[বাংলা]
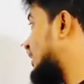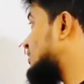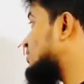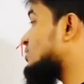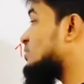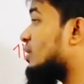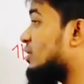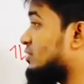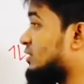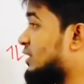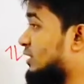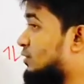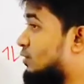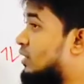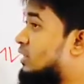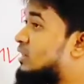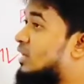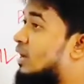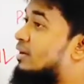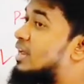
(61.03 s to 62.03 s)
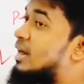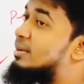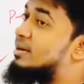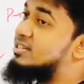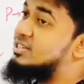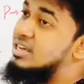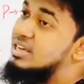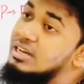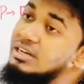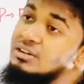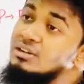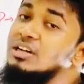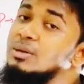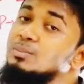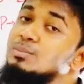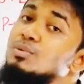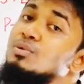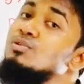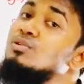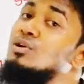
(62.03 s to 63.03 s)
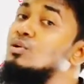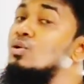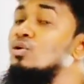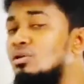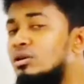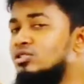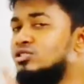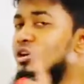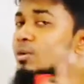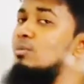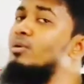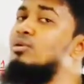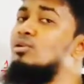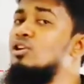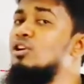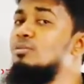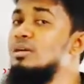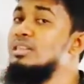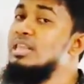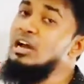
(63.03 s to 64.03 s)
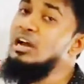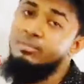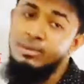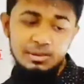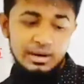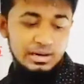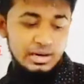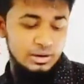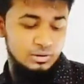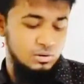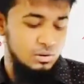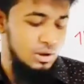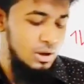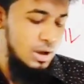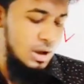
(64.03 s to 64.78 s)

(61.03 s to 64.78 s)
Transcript: দিকে যদি অর্ধেক করে তাহলে আমার সেই ইলেকট্রনটা পূর্ণ ঘূর্ণন সম্পন্ন করবে দেখো ব্যাপারটা একটু